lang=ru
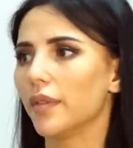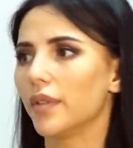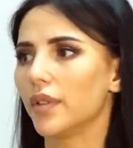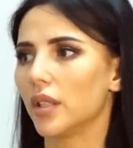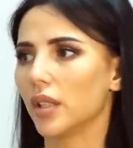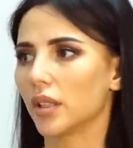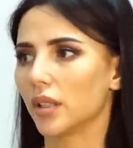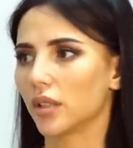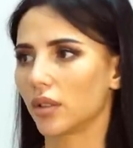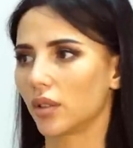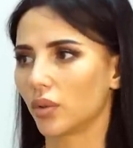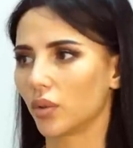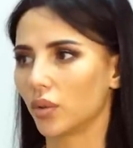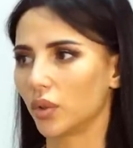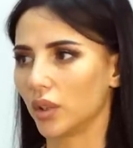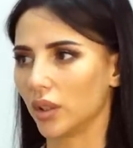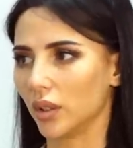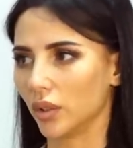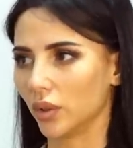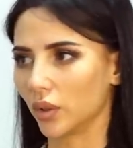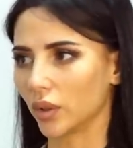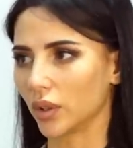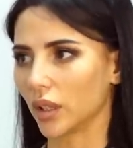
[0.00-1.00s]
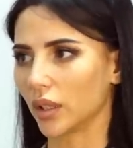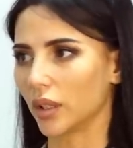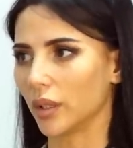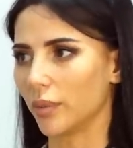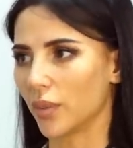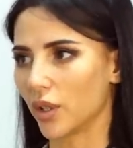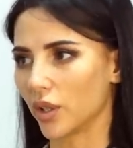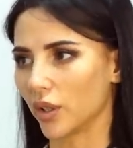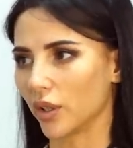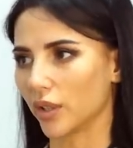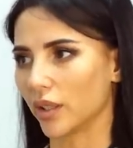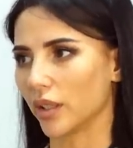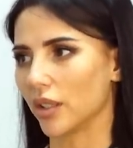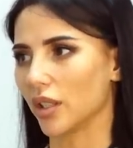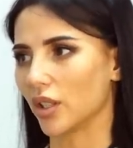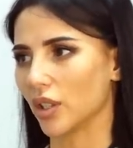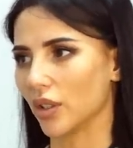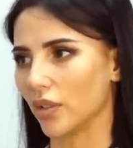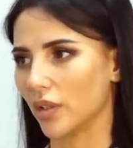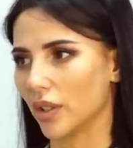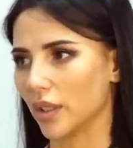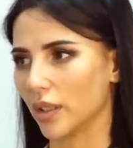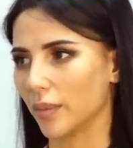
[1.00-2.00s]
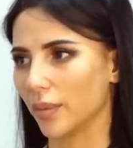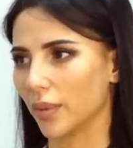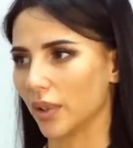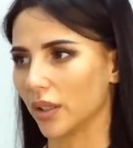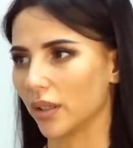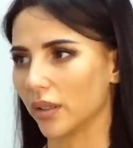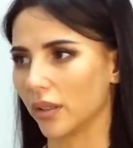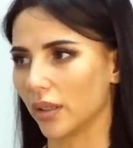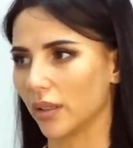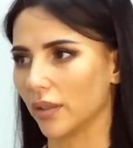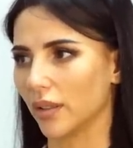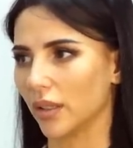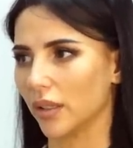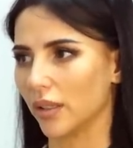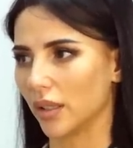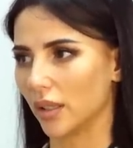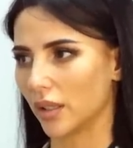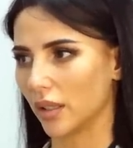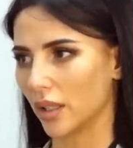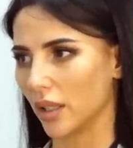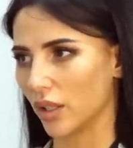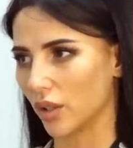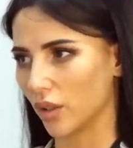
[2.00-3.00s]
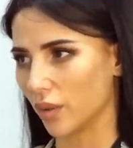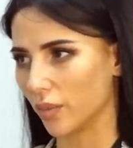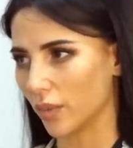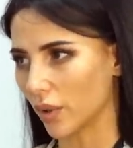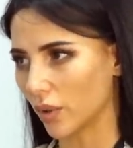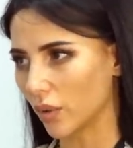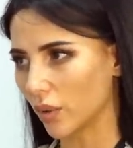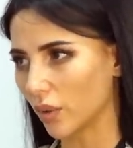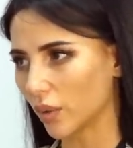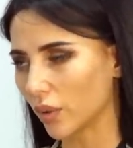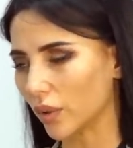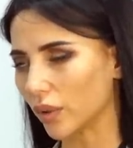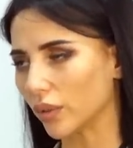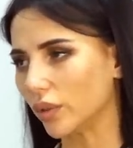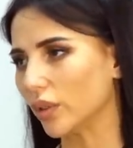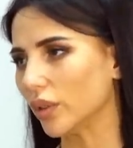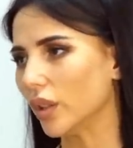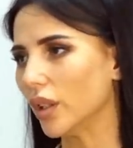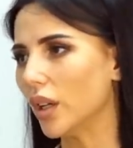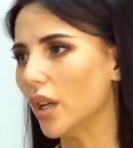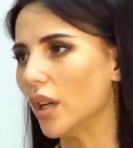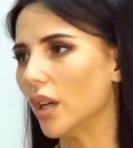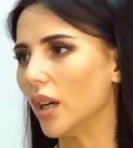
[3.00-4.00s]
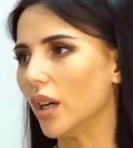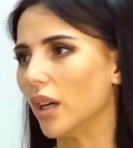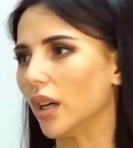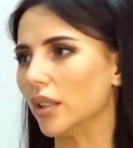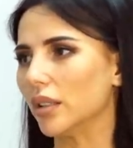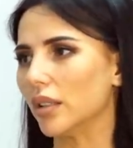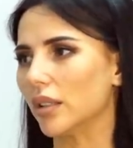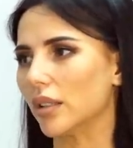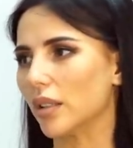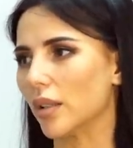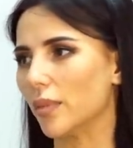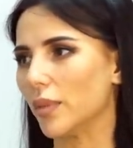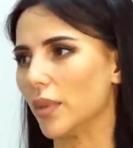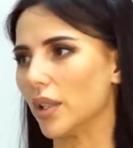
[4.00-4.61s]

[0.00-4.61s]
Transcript: Все судьи, ну, как обычно, конечно, все проголосовали за Сашу Меркулову, а не за